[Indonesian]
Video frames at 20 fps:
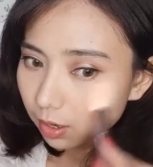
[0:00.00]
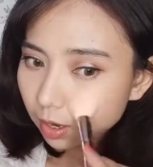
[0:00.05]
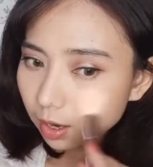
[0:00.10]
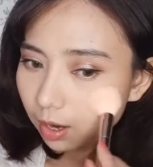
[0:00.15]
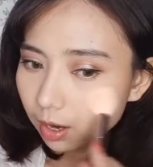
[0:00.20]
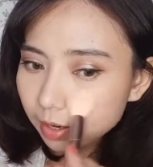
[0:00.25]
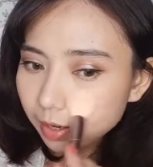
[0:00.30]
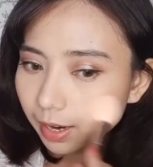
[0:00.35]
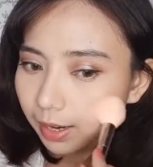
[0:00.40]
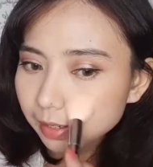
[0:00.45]

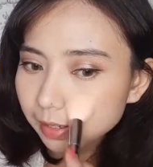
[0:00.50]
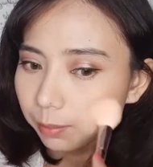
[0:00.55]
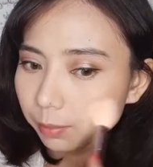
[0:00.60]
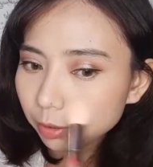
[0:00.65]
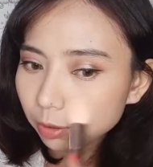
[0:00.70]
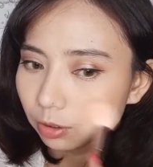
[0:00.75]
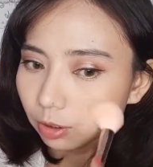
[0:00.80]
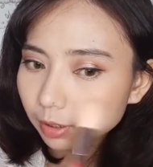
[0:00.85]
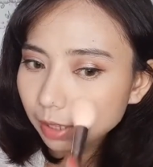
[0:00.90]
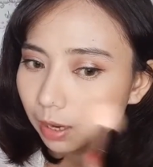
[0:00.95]
Oke, ini
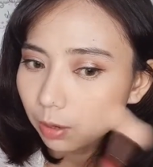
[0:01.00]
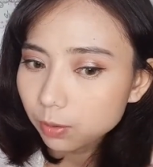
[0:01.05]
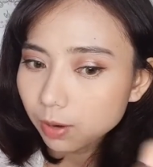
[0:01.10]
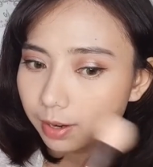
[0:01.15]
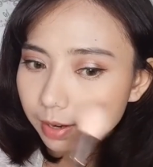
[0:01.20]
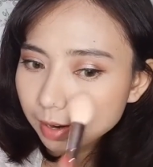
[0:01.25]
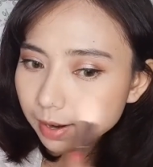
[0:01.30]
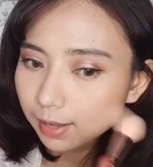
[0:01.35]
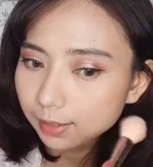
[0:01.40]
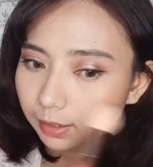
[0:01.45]
menurut
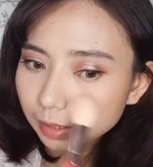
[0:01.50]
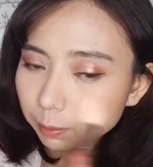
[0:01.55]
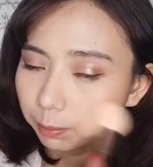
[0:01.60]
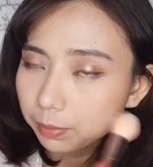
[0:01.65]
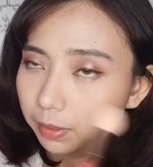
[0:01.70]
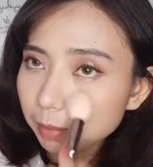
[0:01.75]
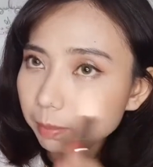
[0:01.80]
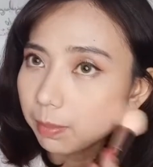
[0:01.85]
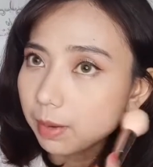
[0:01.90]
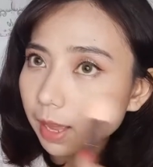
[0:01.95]
aku adalah
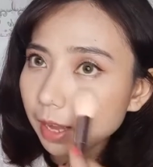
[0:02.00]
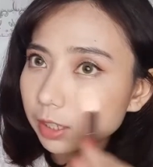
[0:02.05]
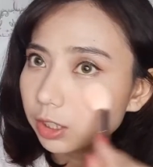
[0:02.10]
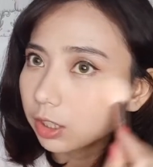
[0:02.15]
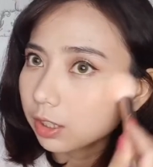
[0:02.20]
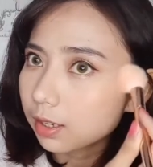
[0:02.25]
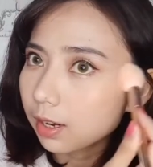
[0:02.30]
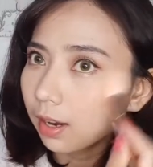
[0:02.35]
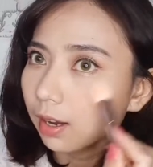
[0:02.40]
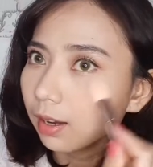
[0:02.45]
tipe
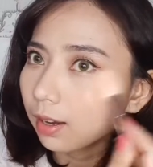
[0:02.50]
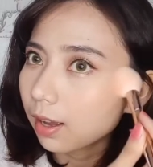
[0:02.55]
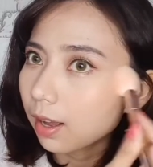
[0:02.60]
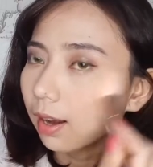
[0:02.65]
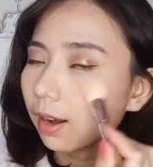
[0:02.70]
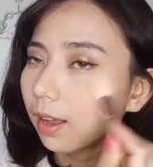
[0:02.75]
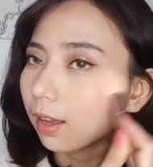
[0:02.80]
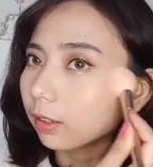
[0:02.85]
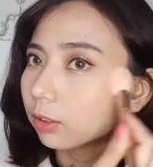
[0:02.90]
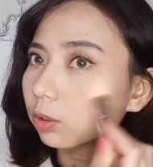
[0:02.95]
blush yang nggak
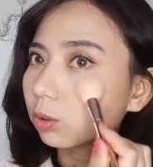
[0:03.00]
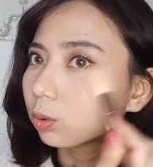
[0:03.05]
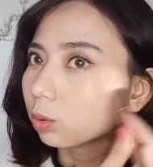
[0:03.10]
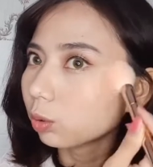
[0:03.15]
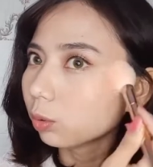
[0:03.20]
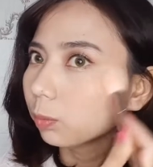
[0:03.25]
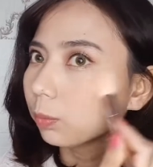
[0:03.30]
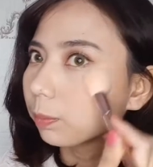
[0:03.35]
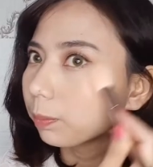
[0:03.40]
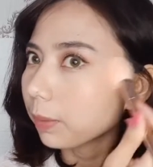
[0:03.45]

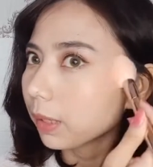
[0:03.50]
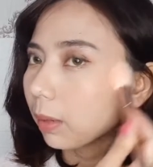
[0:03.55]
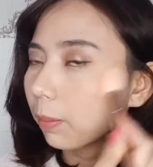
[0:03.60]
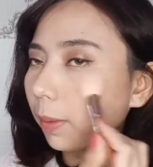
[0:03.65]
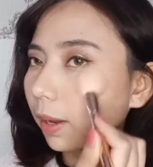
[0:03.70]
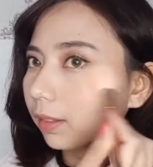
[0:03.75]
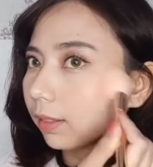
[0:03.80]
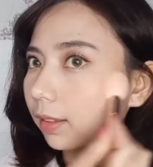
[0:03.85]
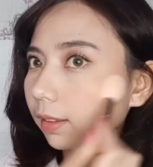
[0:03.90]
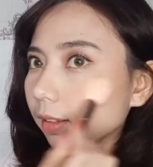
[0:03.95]
langsung
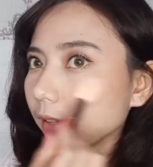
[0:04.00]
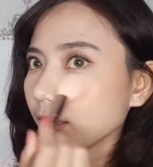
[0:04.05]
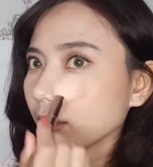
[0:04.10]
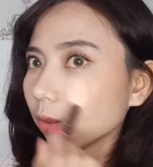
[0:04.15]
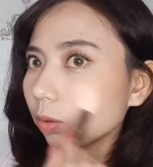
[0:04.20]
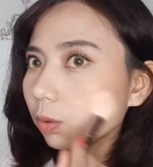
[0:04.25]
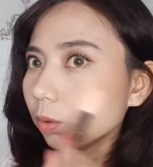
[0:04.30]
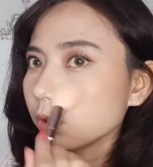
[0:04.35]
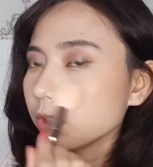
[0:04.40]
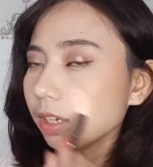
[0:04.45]
pigmented
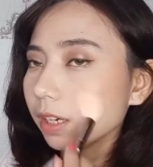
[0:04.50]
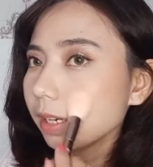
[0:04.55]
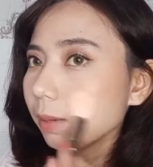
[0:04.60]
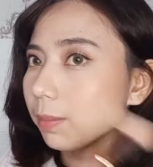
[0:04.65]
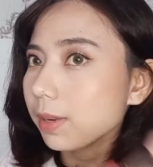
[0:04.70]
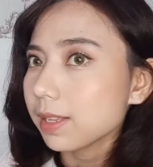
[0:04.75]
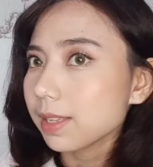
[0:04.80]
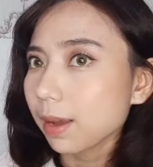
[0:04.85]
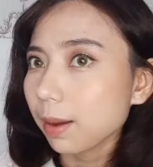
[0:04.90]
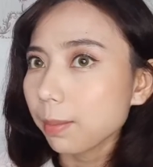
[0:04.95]
gitu, jadi
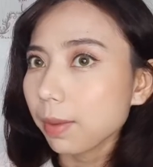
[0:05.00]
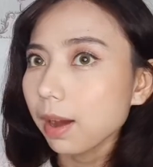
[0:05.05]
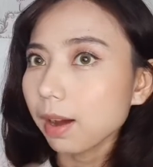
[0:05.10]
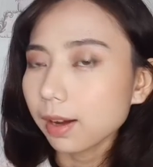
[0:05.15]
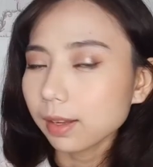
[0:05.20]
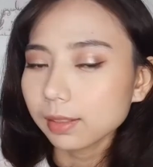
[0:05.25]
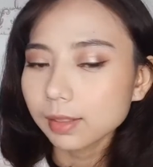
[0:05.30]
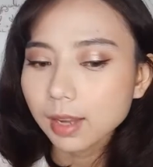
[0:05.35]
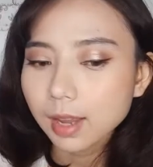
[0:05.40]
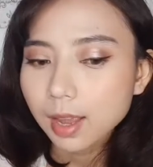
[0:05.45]
bisa
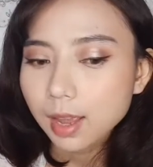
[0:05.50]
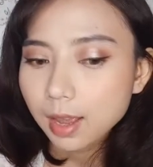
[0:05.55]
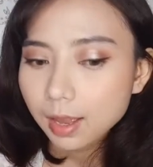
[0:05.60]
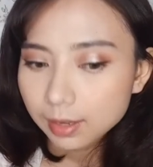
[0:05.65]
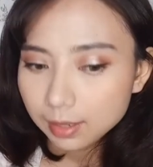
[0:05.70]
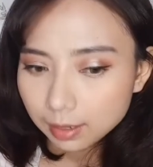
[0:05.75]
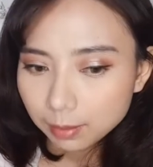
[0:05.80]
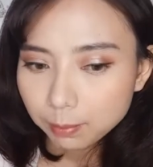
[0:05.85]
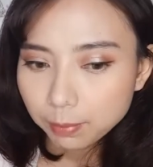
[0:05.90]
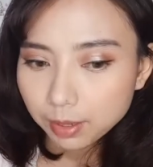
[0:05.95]
banget
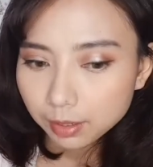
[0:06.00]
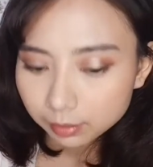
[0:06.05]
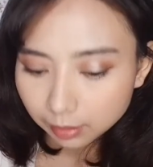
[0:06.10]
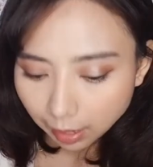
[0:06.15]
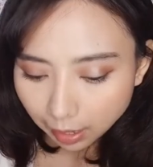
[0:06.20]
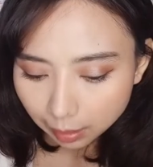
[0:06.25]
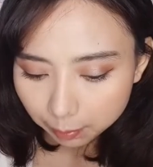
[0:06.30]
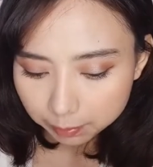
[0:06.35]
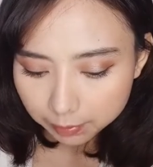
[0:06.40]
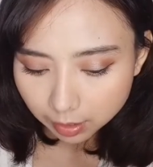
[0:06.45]
di build
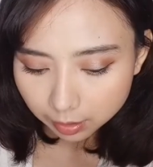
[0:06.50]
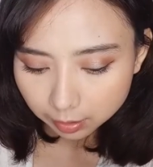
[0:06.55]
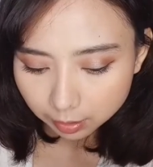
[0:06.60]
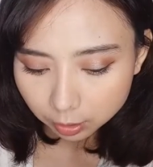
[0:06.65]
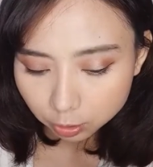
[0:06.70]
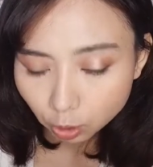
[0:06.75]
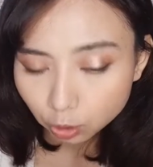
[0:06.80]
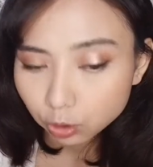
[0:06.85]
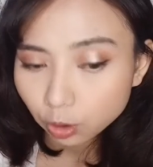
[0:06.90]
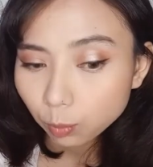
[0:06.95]
up dan
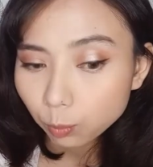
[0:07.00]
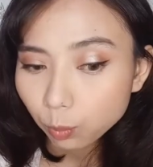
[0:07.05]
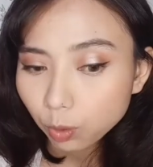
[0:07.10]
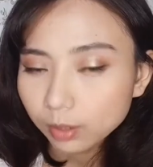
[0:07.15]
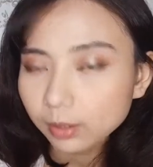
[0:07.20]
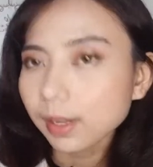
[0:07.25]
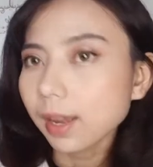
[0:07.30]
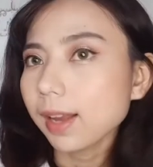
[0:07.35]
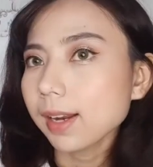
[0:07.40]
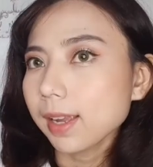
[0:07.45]
ini cocok
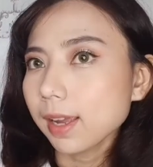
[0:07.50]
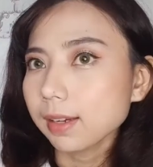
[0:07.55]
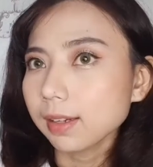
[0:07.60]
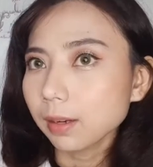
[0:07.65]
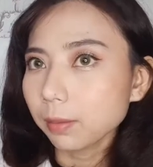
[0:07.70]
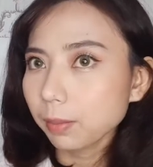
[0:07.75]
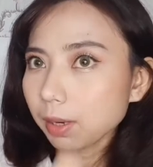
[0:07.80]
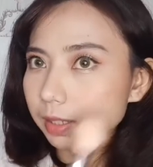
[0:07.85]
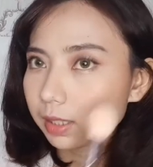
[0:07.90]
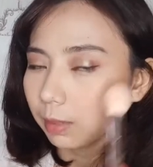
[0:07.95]
buat
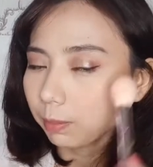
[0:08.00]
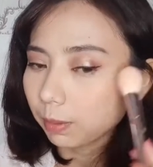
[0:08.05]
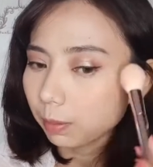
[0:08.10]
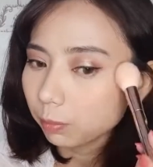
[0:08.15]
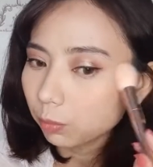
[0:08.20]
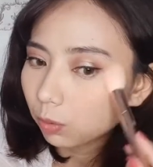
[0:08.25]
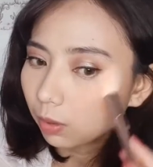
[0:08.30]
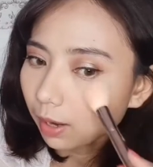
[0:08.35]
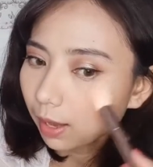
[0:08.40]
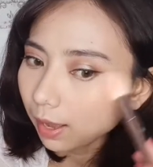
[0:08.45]
kalian yang masih
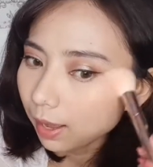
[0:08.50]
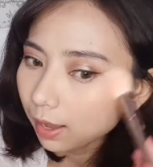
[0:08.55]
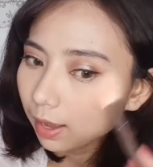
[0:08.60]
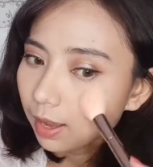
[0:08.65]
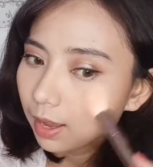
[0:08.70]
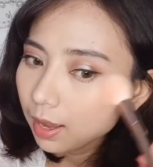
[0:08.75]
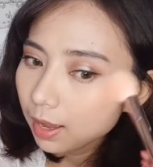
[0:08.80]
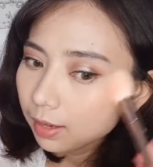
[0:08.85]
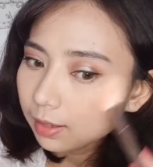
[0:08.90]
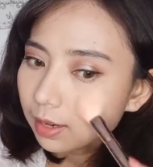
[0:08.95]
pemula.
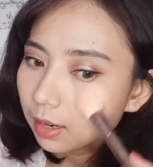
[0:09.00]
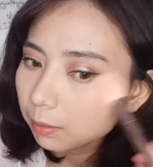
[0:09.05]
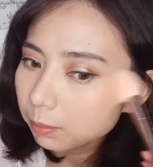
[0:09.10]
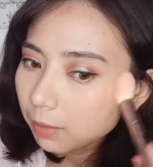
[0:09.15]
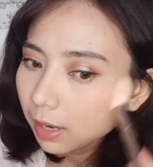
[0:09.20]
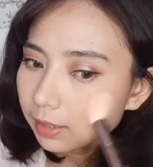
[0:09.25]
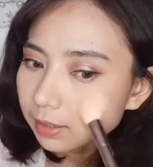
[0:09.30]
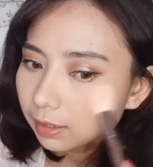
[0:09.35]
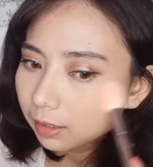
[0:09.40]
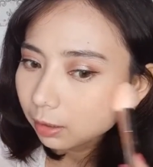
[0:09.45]
Dan
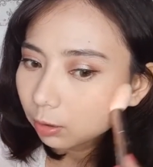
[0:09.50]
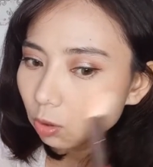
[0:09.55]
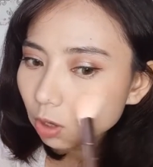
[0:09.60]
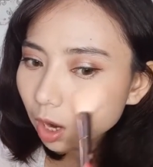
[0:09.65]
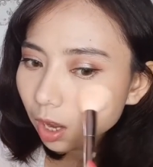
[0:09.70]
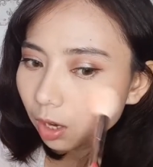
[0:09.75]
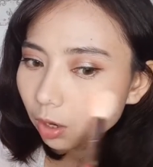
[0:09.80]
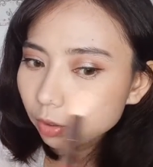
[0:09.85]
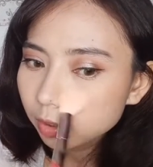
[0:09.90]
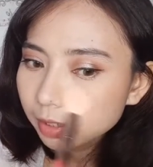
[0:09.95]
blush ini tuh
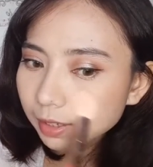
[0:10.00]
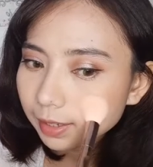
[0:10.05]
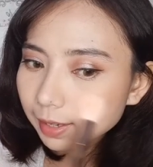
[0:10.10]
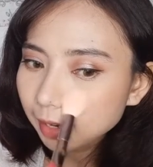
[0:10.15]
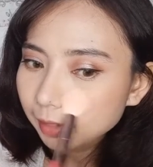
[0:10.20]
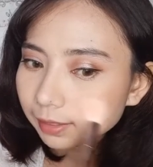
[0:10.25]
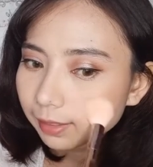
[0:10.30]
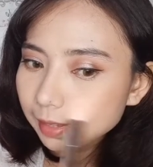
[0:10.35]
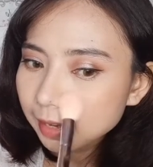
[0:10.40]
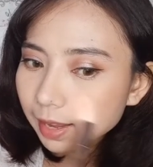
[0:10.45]
kalau
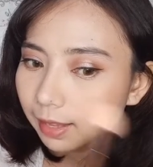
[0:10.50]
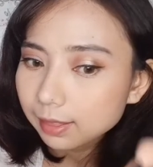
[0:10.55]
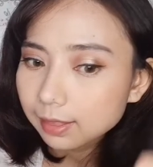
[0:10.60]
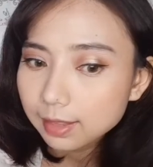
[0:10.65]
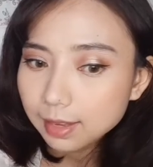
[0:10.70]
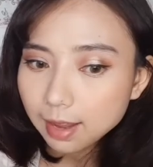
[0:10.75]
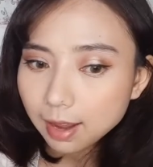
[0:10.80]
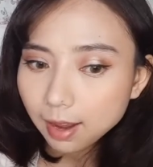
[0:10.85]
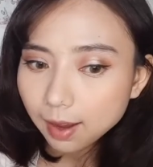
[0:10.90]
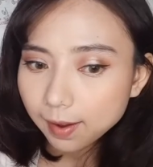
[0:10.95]
dilihat-lihat
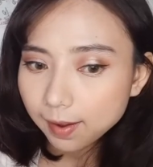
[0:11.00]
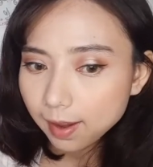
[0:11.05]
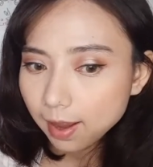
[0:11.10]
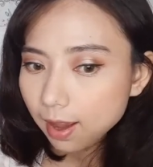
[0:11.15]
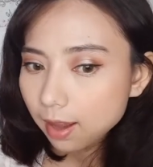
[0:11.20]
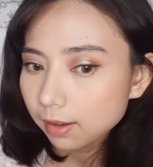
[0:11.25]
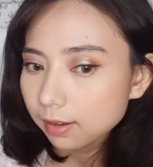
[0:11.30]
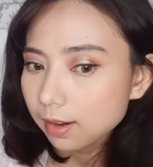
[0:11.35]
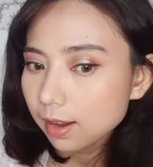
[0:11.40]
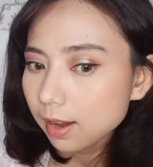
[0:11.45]
dia kayak
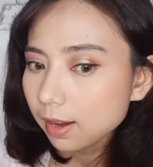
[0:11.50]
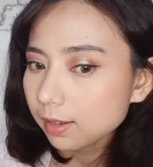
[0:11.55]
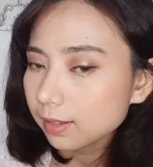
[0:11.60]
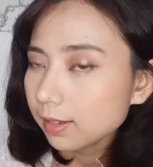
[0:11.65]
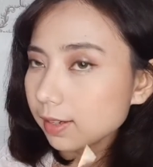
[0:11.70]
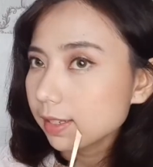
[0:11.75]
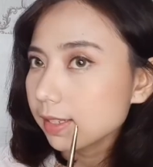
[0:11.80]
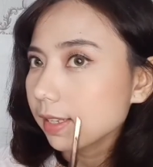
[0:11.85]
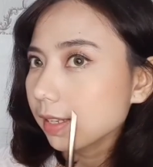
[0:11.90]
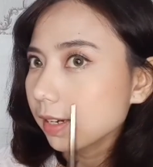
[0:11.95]
ada
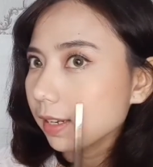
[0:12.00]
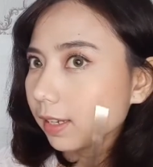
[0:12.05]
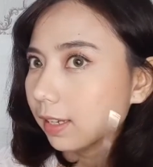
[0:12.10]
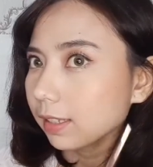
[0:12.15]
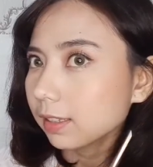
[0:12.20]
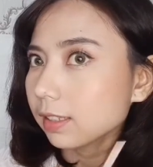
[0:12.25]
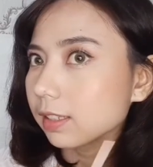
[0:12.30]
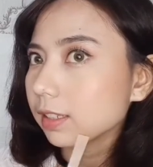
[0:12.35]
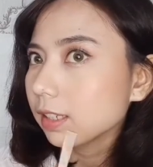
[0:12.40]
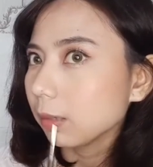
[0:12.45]
uh,
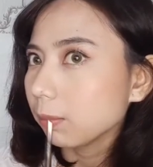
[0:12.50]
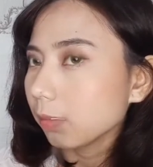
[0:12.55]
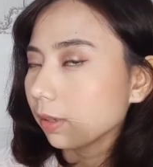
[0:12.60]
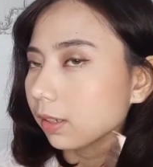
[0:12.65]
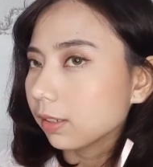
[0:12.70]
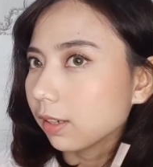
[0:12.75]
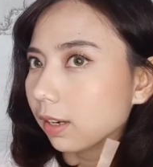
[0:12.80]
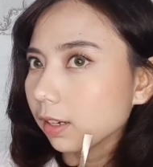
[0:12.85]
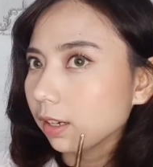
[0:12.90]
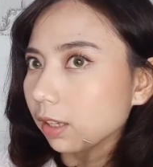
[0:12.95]
sedikit
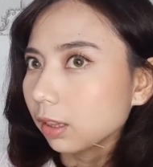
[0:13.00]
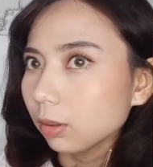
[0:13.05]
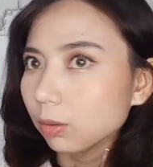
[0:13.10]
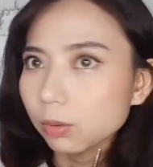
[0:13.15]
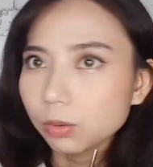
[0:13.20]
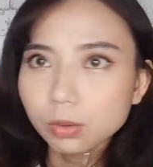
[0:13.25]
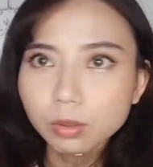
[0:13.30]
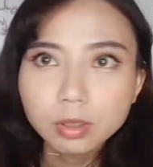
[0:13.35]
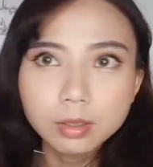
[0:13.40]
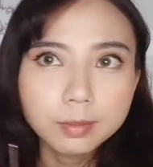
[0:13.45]
shimmernya
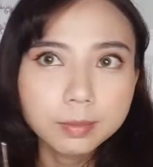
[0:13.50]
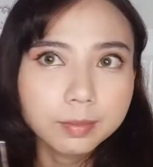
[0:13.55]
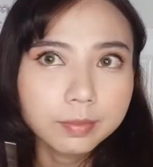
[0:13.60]
gitu,